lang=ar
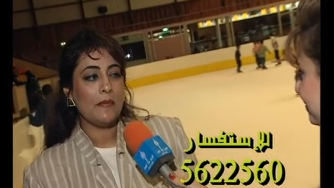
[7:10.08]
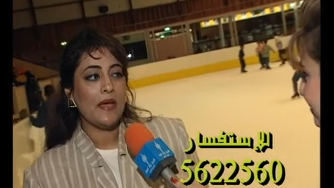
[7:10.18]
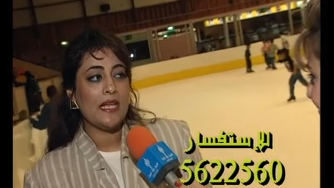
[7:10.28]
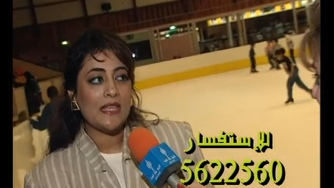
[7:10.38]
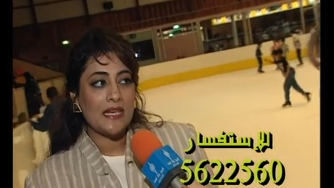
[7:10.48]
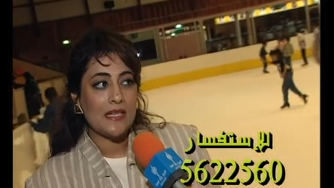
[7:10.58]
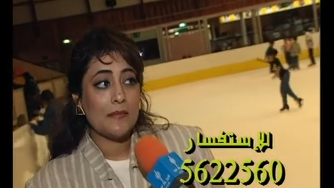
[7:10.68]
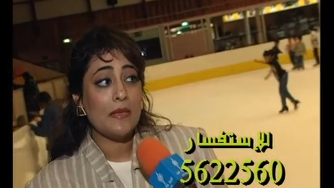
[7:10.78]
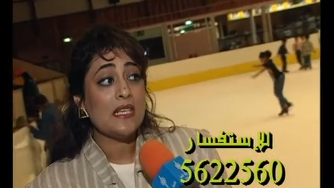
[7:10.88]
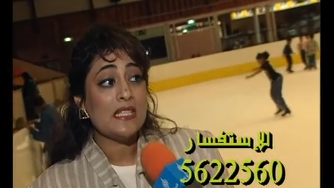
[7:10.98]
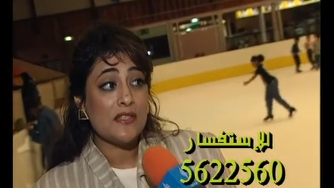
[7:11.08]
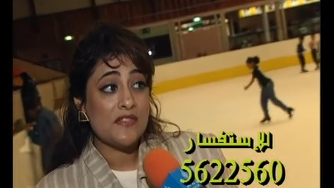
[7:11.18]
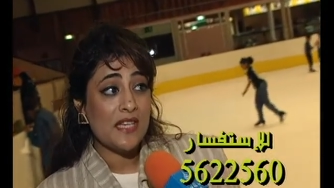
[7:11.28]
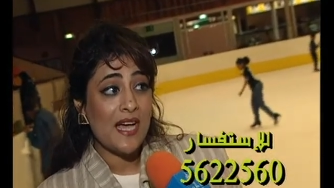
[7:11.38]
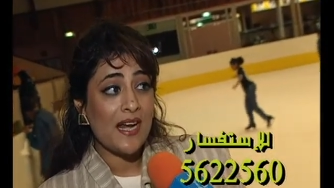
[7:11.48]
ما يتردد
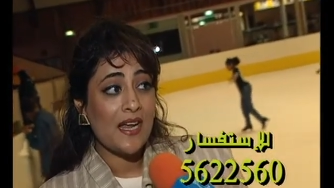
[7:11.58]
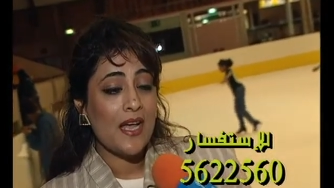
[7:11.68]
بالاستفسار